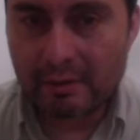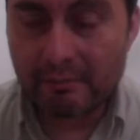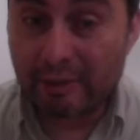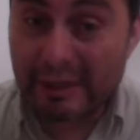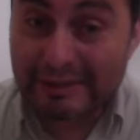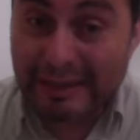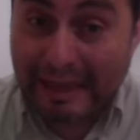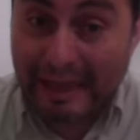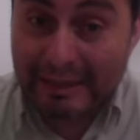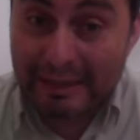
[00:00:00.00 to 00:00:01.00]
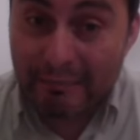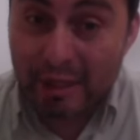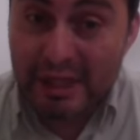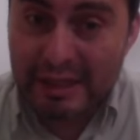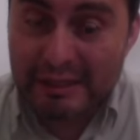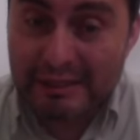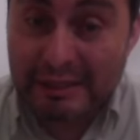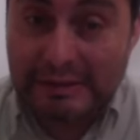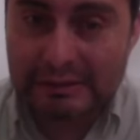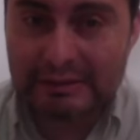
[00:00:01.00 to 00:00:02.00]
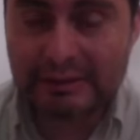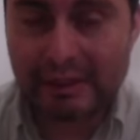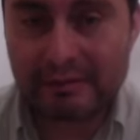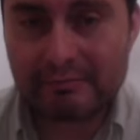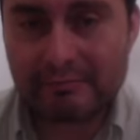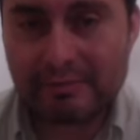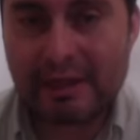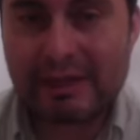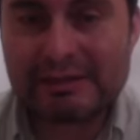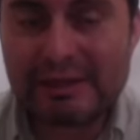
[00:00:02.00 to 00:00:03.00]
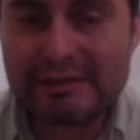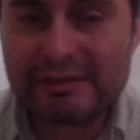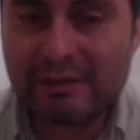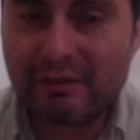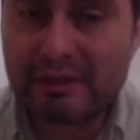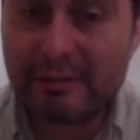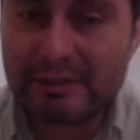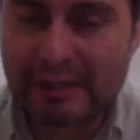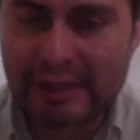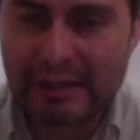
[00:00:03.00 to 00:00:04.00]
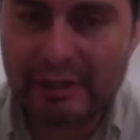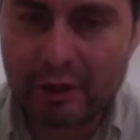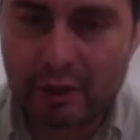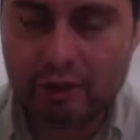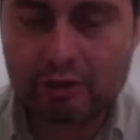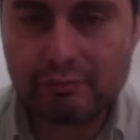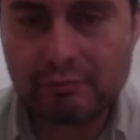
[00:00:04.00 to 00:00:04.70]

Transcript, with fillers: porque esta carne es muy distinta a la esencia fundamental de Dios.